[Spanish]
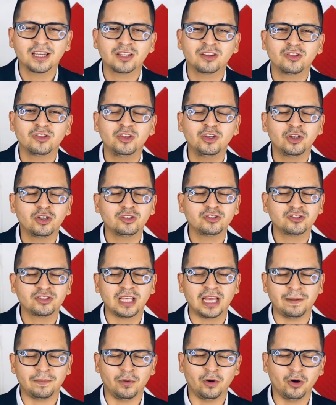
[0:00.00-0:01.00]
Dios
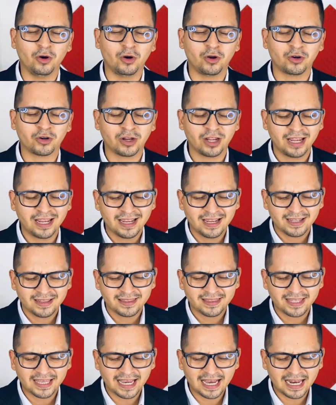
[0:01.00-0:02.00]
de amor,
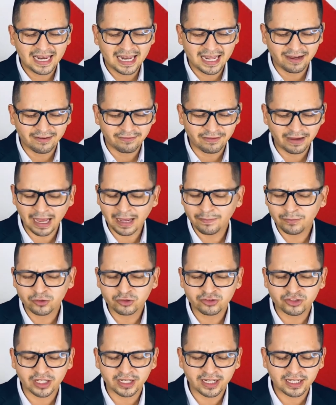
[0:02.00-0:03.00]
te
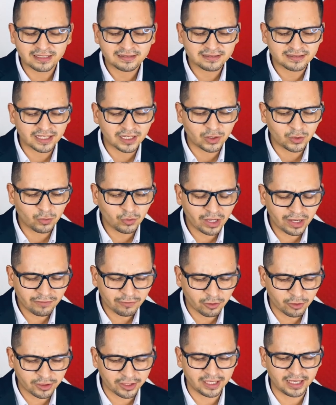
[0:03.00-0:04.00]
alabamos en este
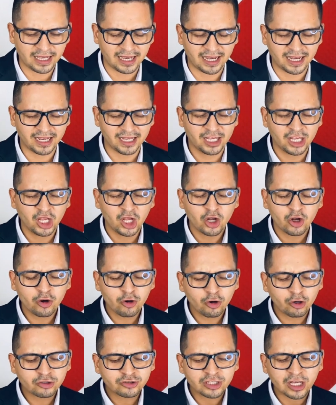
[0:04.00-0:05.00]
nuevo día.
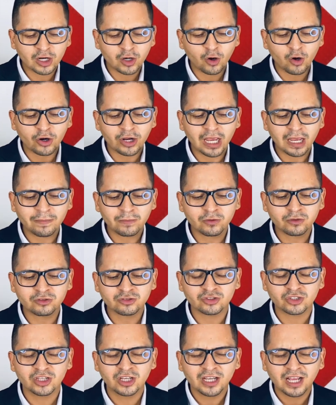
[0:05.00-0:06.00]
Nos
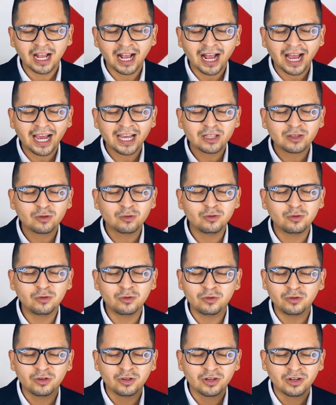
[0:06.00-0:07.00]
acogemos a
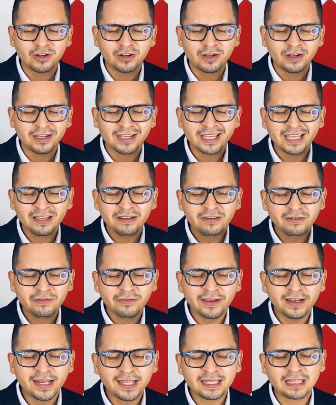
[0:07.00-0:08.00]
tu
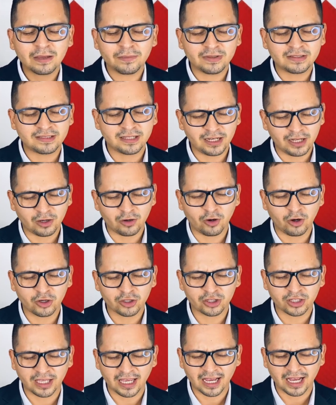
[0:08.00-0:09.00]
infinita
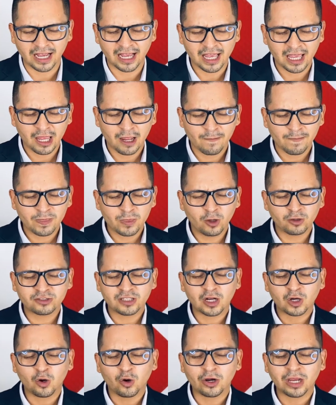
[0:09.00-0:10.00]
misericordia. Nos
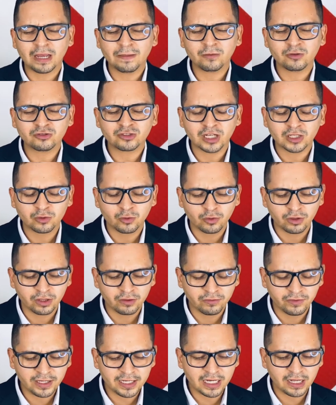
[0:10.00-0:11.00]
acogemos a tu
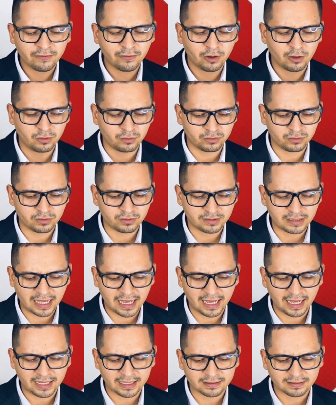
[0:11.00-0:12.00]
divina
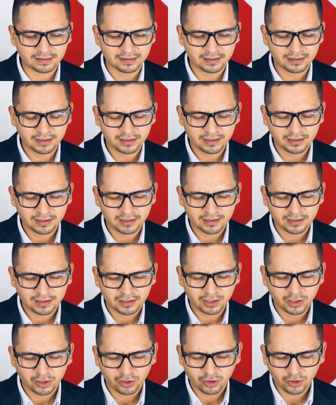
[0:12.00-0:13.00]
voluntad.
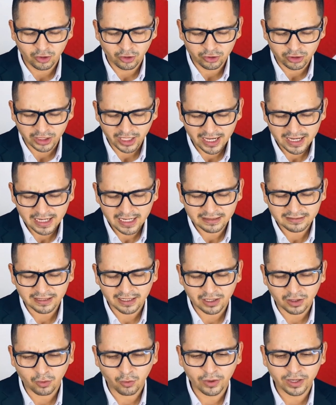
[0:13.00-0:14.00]
No tengas
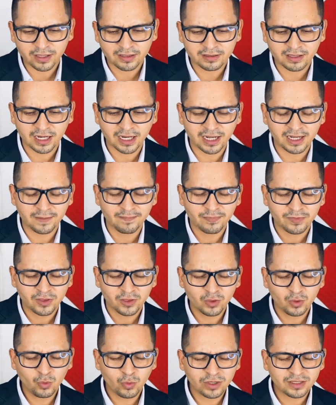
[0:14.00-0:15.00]
en cuenta
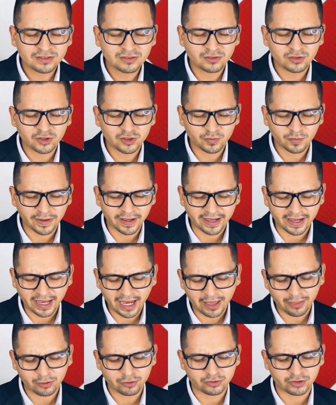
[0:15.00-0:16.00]
nuestros
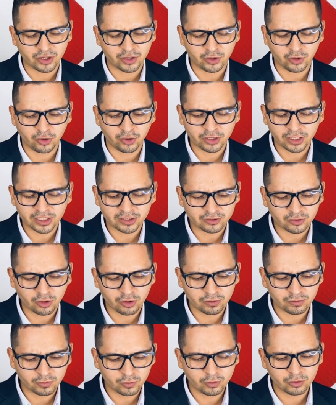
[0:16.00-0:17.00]
pecados, Señor, que
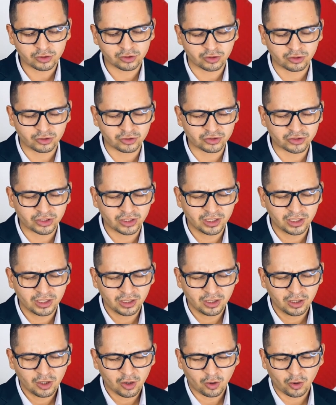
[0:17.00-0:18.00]
son muchos.
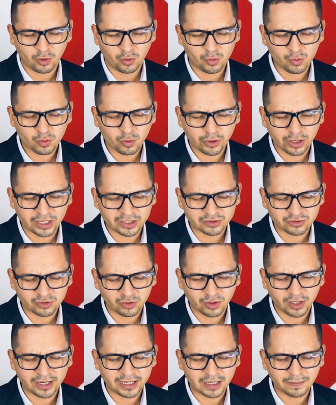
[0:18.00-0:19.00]
Con un
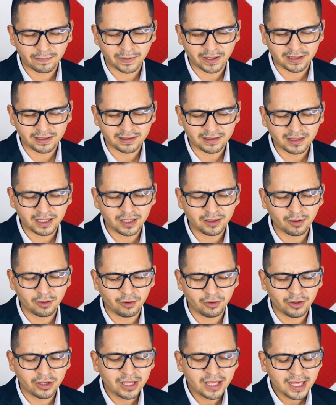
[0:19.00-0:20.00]
corazón
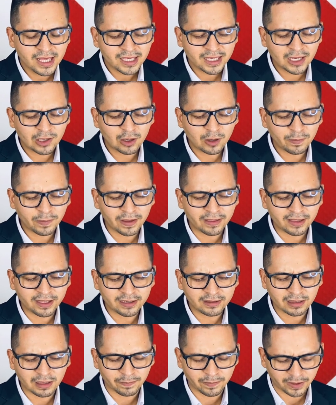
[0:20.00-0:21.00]
arrepentido, quiero
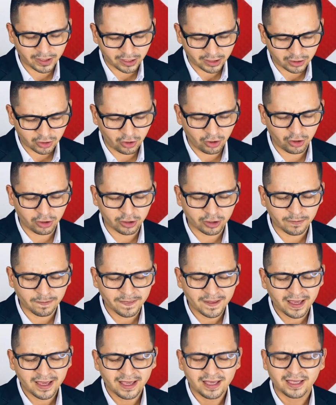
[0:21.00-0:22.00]
pedirte perdón.
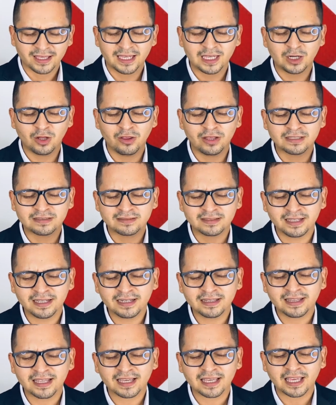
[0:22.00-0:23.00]
Quiero
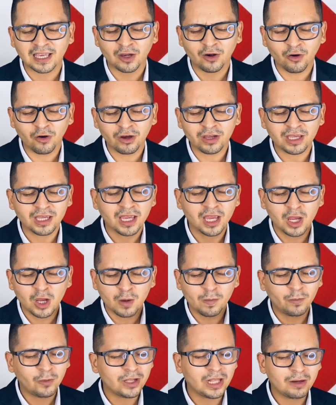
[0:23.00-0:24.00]
decirte que hoy
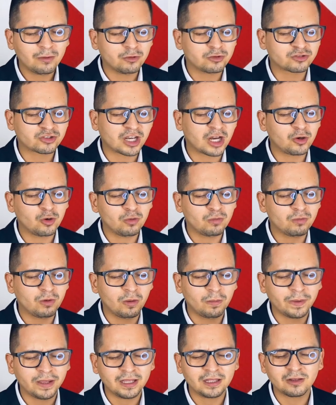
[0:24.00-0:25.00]
voy a buscar un
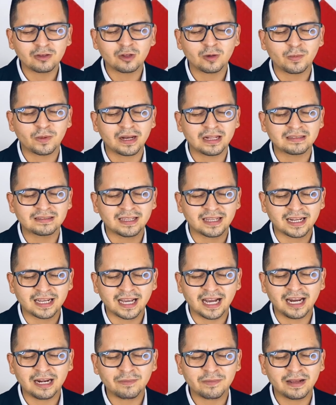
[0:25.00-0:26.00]
momento para
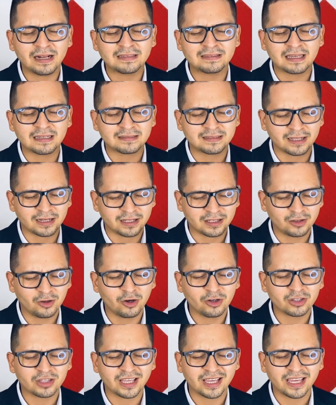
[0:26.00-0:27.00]
acercarme al
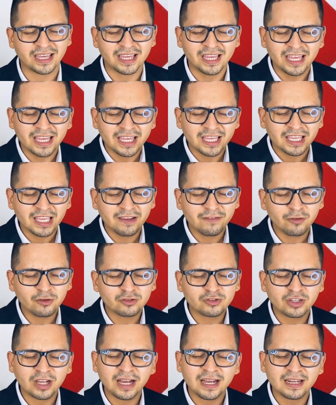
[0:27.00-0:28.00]
sacerdote y
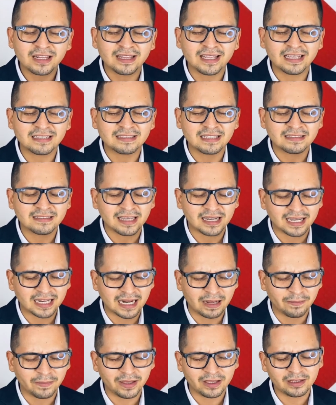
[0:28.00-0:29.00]
buscar de ese
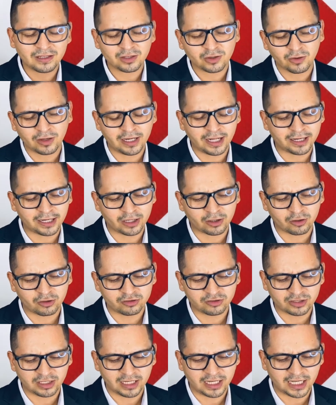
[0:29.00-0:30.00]
sacramento de la
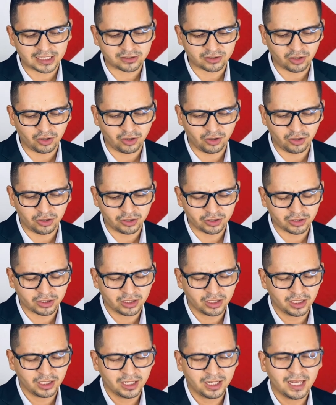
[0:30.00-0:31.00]

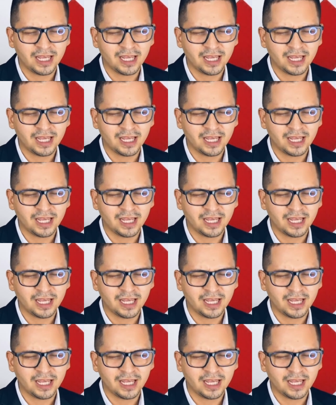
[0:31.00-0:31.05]
reconciliación.